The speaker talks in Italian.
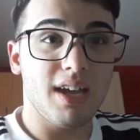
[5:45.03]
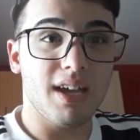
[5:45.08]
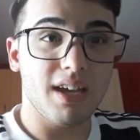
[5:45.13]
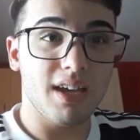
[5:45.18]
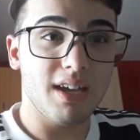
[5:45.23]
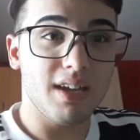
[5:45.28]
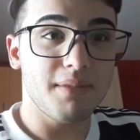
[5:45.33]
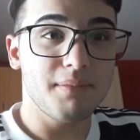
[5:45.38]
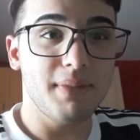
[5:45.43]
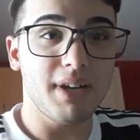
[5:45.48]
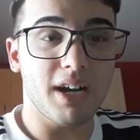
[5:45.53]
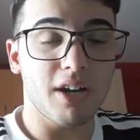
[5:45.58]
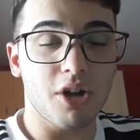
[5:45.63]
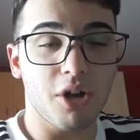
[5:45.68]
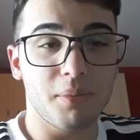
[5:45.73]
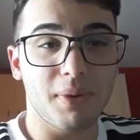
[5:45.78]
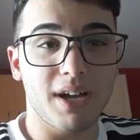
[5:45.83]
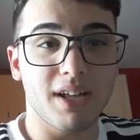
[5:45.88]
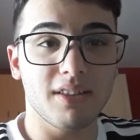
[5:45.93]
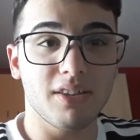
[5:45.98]
Mi
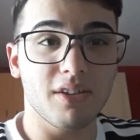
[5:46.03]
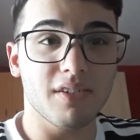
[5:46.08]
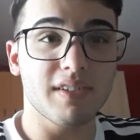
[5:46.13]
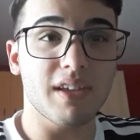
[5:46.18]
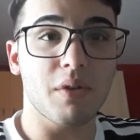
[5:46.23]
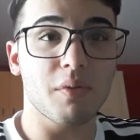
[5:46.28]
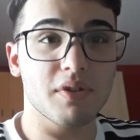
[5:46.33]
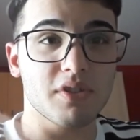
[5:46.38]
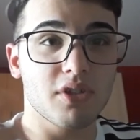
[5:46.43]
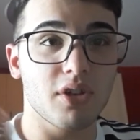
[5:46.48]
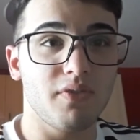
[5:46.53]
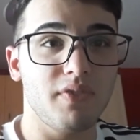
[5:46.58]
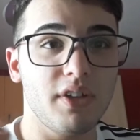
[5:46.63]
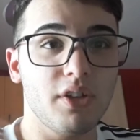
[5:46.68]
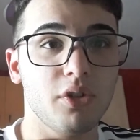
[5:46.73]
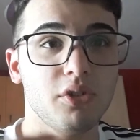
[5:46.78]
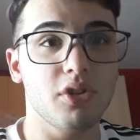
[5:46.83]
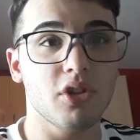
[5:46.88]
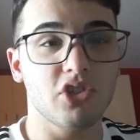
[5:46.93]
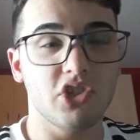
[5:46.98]
raccomando, se questo video
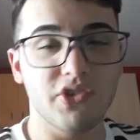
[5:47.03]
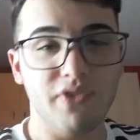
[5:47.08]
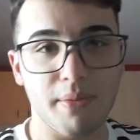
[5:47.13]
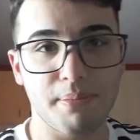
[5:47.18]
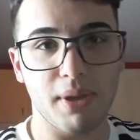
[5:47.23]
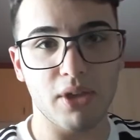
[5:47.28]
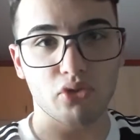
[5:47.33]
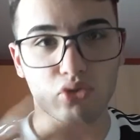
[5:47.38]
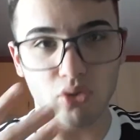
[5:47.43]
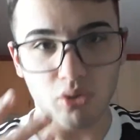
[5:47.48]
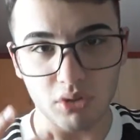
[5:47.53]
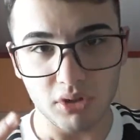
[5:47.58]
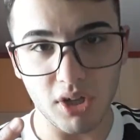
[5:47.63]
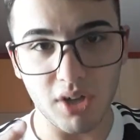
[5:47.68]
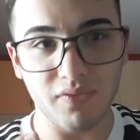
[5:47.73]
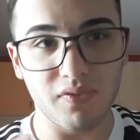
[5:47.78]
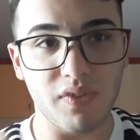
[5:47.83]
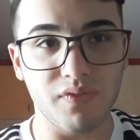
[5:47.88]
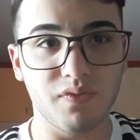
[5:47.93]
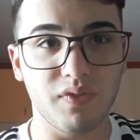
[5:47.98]
di oggi vi è piaciuto,
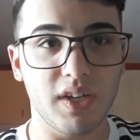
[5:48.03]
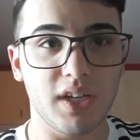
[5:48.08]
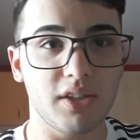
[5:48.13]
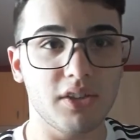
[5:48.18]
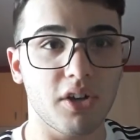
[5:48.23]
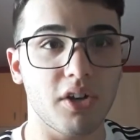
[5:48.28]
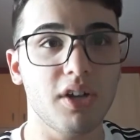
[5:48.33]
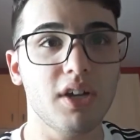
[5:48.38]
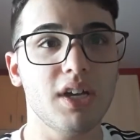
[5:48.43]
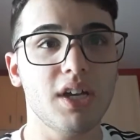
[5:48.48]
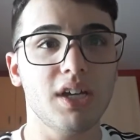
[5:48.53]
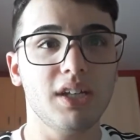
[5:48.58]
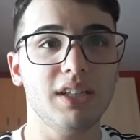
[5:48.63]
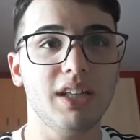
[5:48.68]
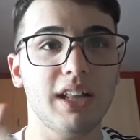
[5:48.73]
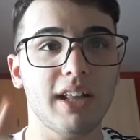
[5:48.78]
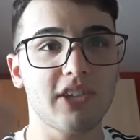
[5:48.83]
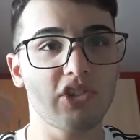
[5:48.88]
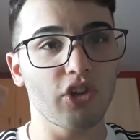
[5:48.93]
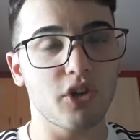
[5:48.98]
vi invito di
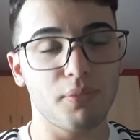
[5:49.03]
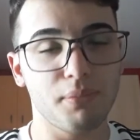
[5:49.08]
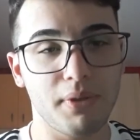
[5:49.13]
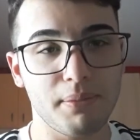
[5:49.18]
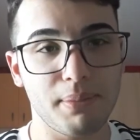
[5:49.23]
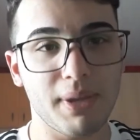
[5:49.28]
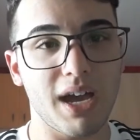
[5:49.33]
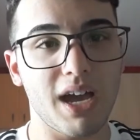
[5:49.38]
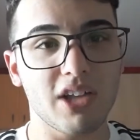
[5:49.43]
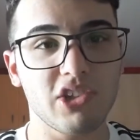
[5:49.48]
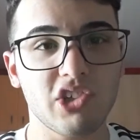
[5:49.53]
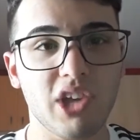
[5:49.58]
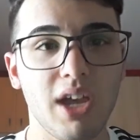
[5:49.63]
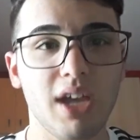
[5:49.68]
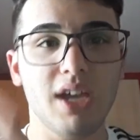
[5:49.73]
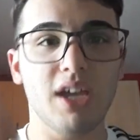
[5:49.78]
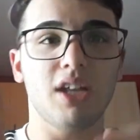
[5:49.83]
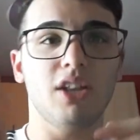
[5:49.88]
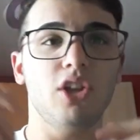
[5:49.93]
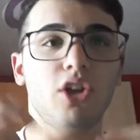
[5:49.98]
lasciare un mi piace,
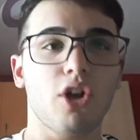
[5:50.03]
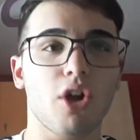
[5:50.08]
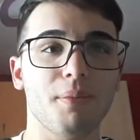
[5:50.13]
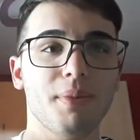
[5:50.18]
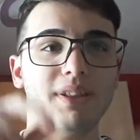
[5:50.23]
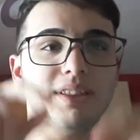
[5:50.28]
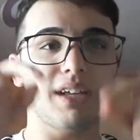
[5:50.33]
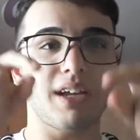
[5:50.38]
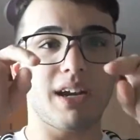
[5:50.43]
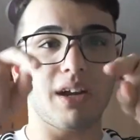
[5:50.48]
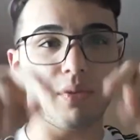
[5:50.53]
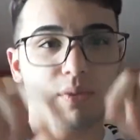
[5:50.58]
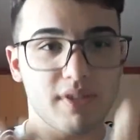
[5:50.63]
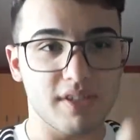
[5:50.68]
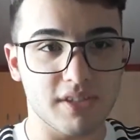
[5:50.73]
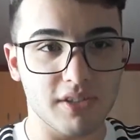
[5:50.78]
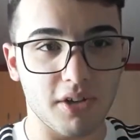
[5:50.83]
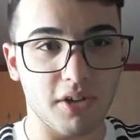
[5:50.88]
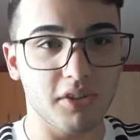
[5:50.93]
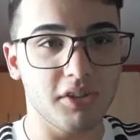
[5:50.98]
di commentare qui
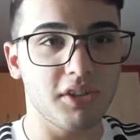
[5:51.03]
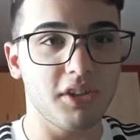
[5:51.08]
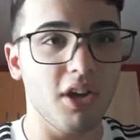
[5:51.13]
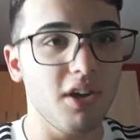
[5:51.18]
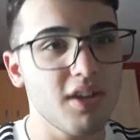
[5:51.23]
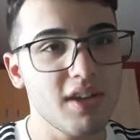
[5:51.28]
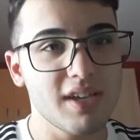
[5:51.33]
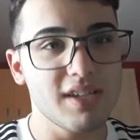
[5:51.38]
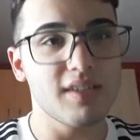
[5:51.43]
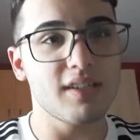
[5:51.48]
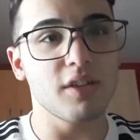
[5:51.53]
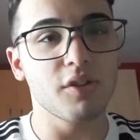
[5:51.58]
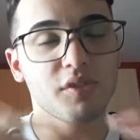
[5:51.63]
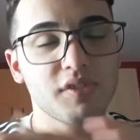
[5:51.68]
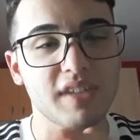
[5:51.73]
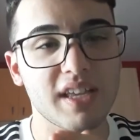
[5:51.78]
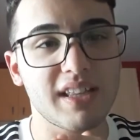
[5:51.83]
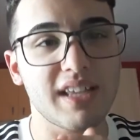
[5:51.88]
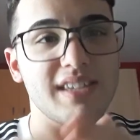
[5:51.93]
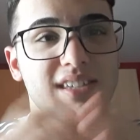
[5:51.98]
sotto. Se non
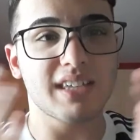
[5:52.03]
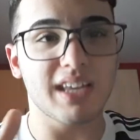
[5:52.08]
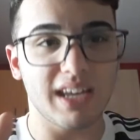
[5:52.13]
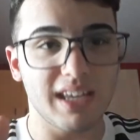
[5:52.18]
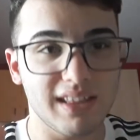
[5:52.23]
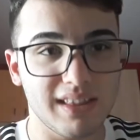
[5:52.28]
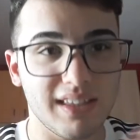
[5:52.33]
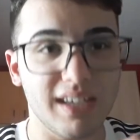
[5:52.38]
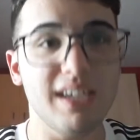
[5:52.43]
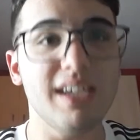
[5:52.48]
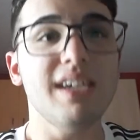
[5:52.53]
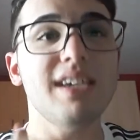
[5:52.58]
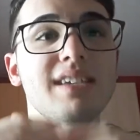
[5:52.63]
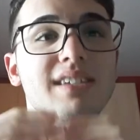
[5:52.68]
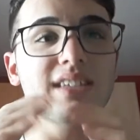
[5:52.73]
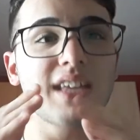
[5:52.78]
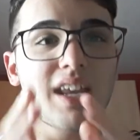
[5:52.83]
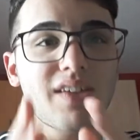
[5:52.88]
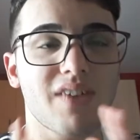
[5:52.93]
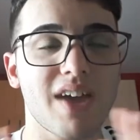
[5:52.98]
siete iscritti,
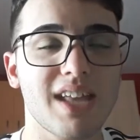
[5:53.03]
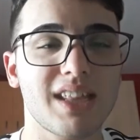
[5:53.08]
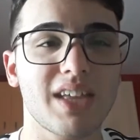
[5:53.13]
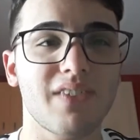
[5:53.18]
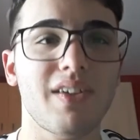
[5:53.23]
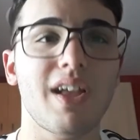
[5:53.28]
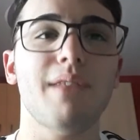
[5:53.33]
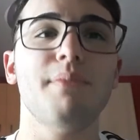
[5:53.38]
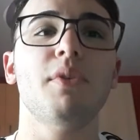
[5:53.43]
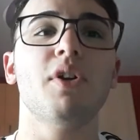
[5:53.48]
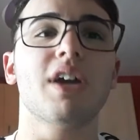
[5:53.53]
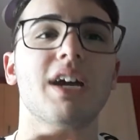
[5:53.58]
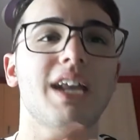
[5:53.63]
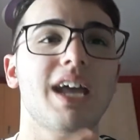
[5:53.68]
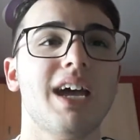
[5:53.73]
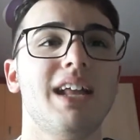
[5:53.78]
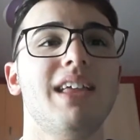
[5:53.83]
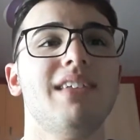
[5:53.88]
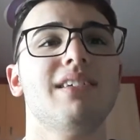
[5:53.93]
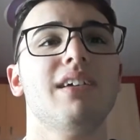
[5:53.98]
iscrivetevi al mio
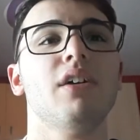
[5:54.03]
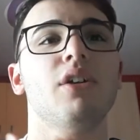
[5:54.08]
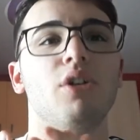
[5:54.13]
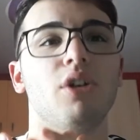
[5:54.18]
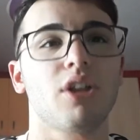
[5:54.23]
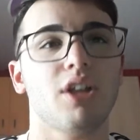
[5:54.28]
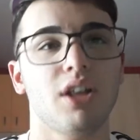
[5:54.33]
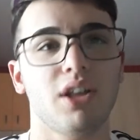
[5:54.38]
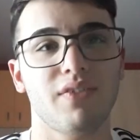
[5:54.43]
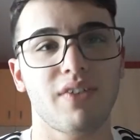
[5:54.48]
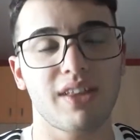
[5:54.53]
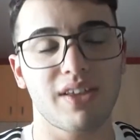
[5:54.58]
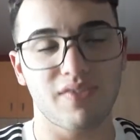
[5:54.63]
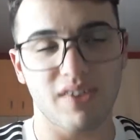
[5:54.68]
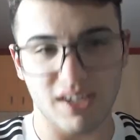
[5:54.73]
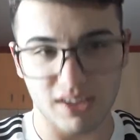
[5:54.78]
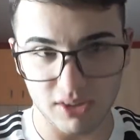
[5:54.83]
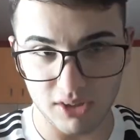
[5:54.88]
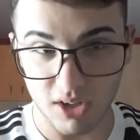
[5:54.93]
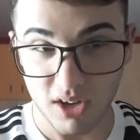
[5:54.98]
canale se ancora non l'avete
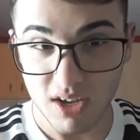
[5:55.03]
fatto.